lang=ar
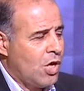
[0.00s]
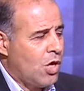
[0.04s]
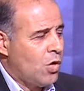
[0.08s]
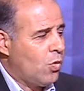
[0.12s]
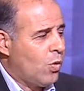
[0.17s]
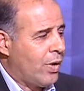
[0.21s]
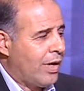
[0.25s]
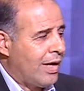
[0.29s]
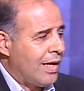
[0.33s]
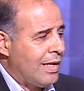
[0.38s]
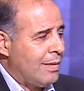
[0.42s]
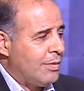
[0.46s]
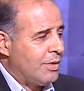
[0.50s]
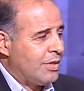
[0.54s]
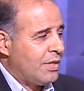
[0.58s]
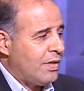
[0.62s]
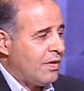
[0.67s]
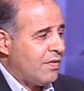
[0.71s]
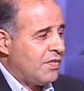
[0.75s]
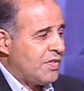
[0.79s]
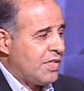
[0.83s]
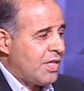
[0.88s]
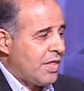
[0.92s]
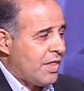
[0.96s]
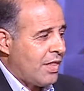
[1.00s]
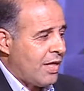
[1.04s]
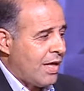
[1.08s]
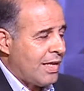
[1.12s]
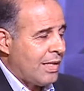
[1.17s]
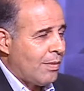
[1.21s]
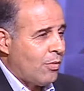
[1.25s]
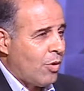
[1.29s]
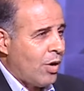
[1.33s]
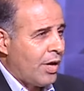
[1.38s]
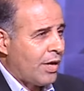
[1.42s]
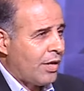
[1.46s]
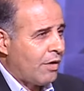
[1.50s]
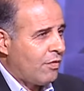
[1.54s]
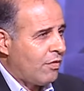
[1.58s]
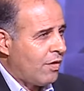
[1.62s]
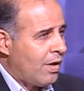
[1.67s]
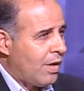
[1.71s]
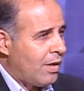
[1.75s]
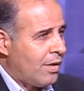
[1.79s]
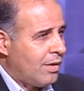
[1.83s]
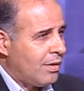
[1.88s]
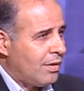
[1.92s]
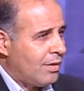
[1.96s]
وكلمة النفس الثانية
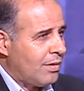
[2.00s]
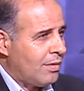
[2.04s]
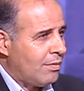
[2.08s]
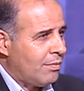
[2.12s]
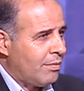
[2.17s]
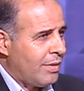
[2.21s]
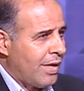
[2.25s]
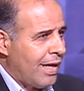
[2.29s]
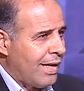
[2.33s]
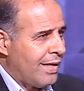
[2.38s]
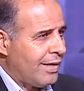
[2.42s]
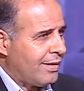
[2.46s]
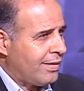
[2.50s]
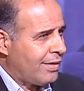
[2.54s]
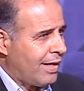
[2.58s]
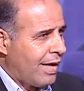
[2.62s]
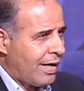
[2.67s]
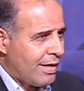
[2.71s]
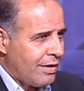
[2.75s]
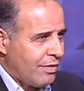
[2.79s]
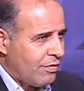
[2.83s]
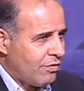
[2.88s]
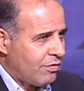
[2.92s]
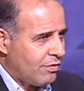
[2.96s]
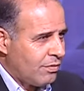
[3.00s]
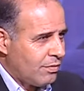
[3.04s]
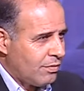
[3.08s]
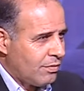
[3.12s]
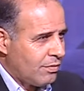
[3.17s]
معرفة بأل التعريف